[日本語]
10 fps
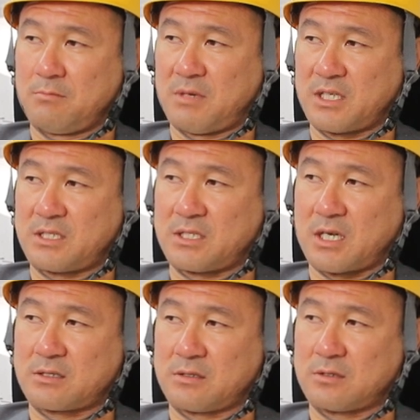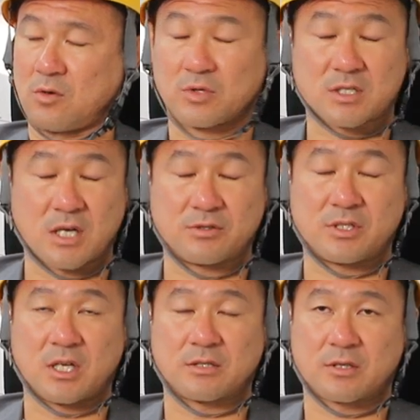まだ7月本当は
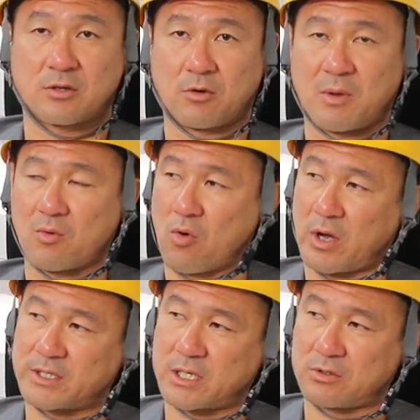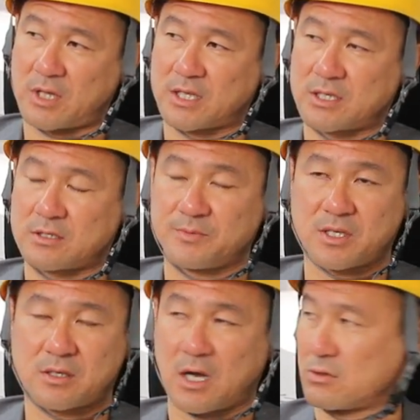31なんですけど、まあ、公開されてるのは8月
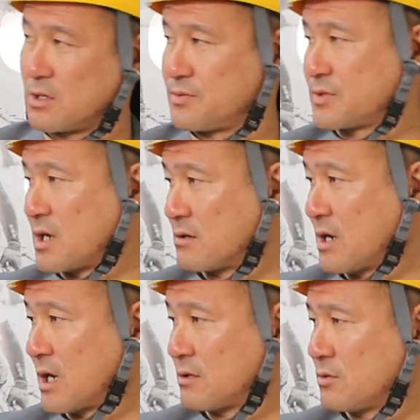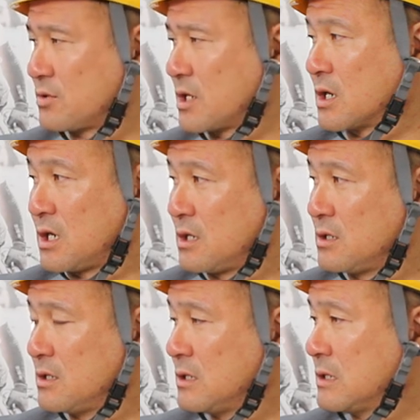3日とか2日ぐらいの予定かな
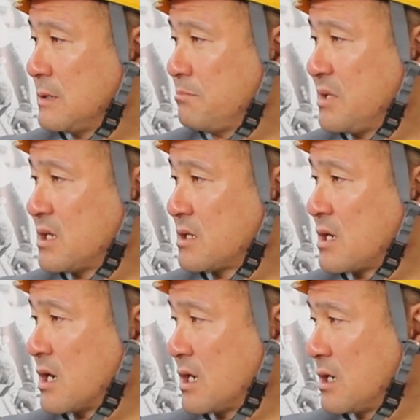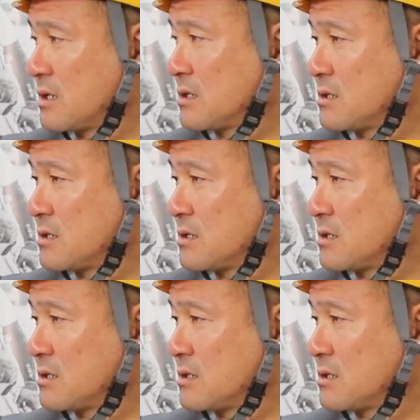3日かな、